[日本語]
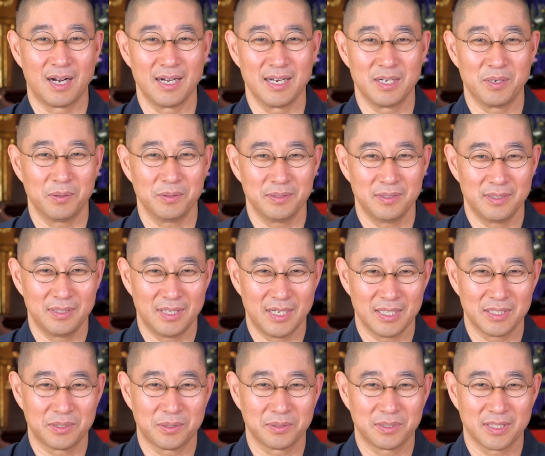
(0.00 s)
いろん
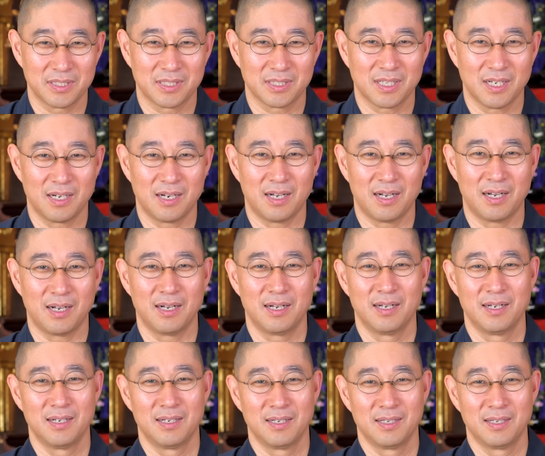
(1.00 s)
な人たちから